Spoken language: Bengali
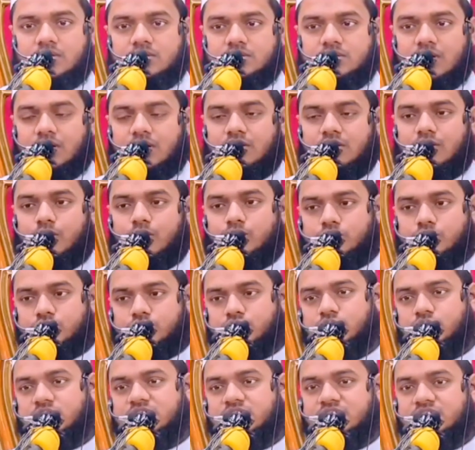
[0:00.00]
তাহলে
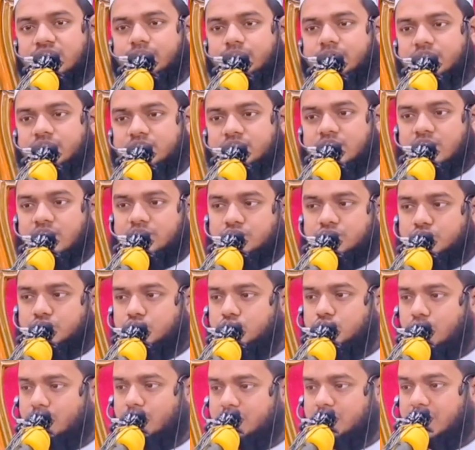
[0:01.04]
অবশ্যই ইসলামের একটি
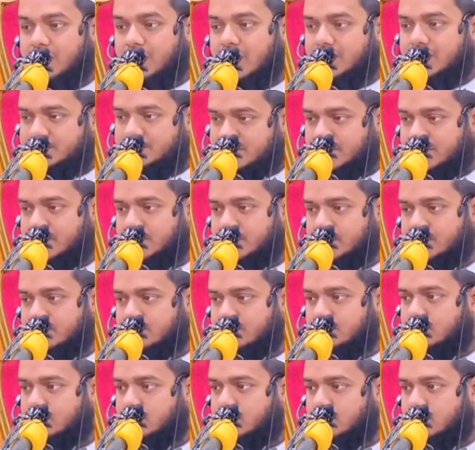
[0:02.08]
রাষ্ট্রীয় সমাধান আছে
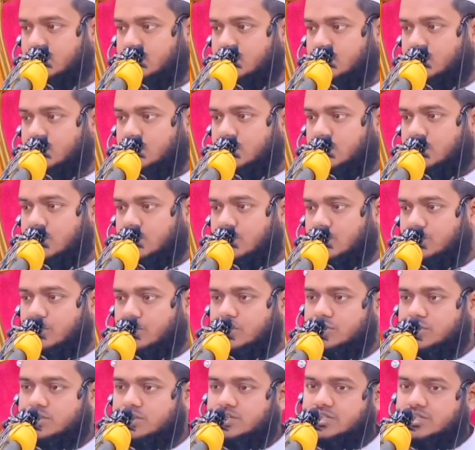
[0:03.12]

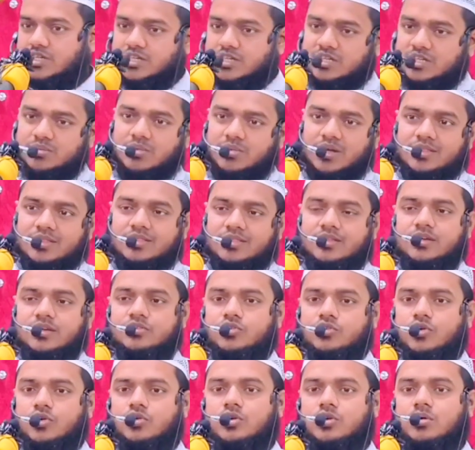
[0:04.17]
এবং সেটি বাদ দিয়ে
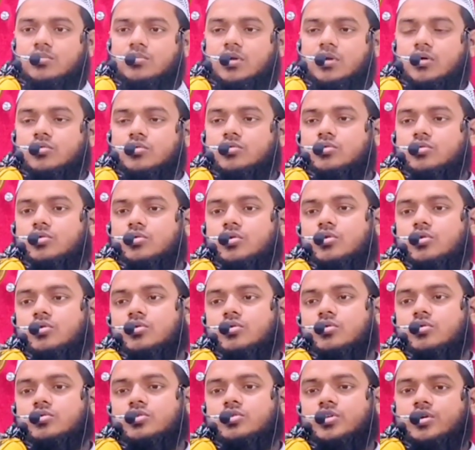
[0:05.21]
যখন আমরা অন্য
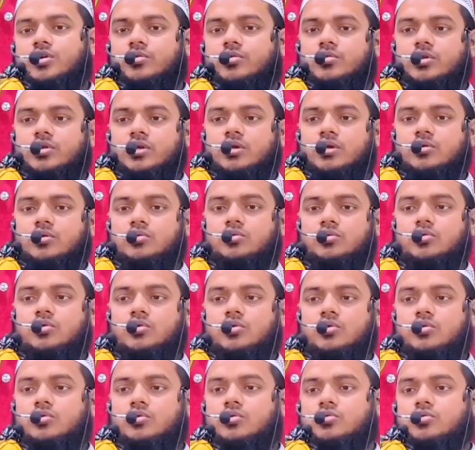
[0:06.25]
কোনো থিওরি অন্য
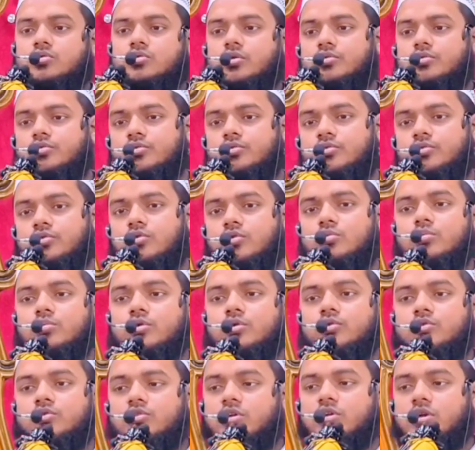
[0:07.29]
কোনো তন্ত্র
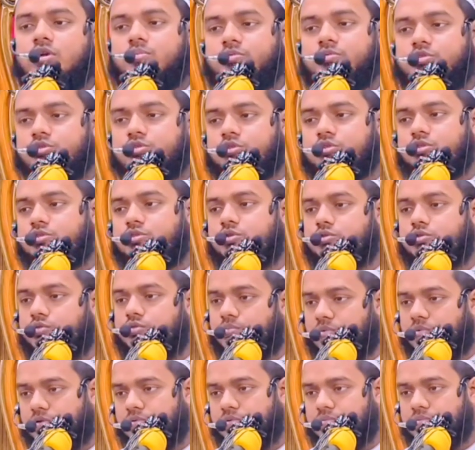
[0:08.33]
মন্ত্রের পিছনে ছুটব